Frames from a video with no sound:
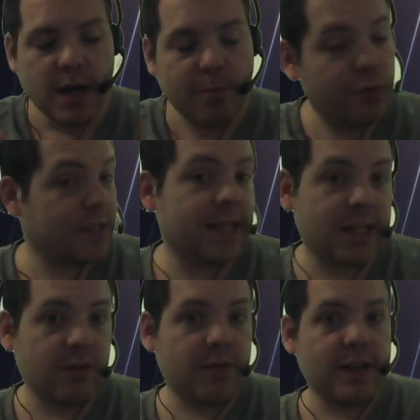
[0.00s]
Pour
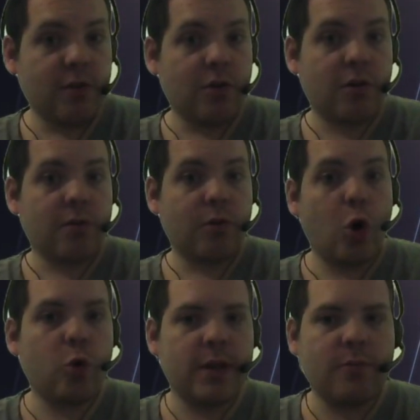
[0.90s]
certaines vidéos,
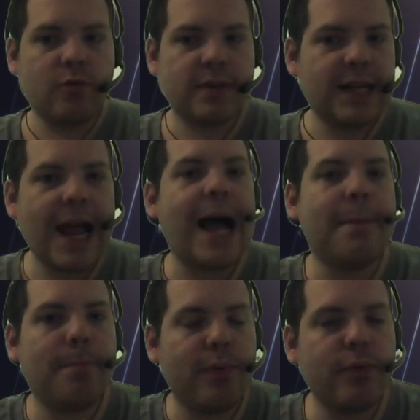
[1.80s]
on est monté à
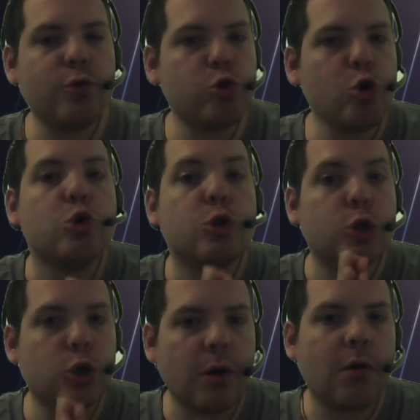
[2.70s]
plus de
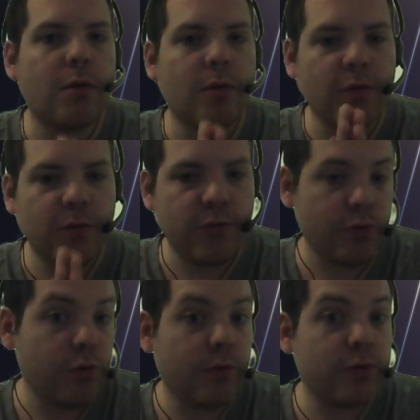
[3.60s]
100
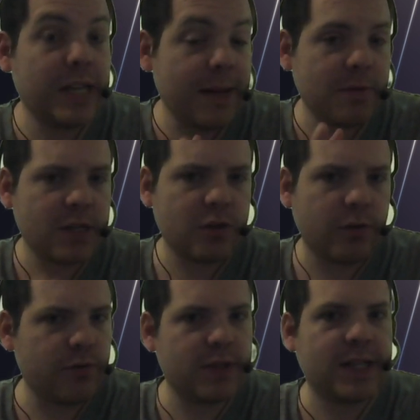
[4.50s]
vues. Vous allez me dire
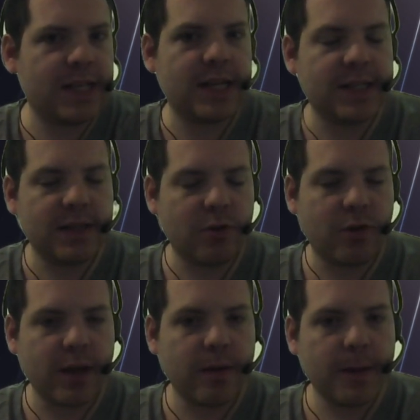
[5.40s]
100 vues, c'est quasiment
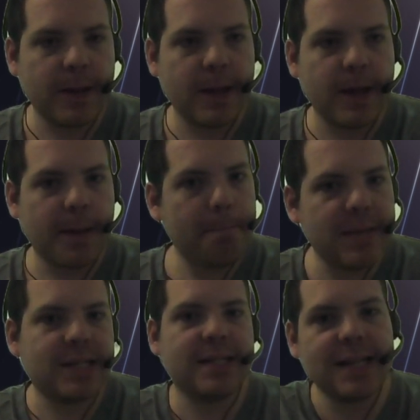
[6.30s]
rien.
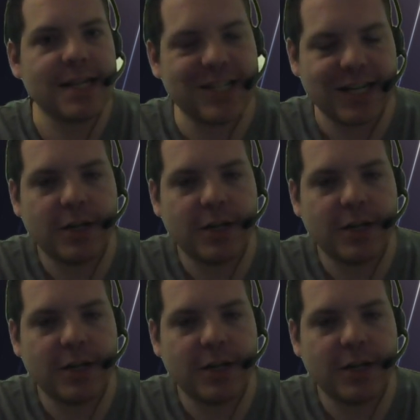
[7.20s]
Mais c'est déjà le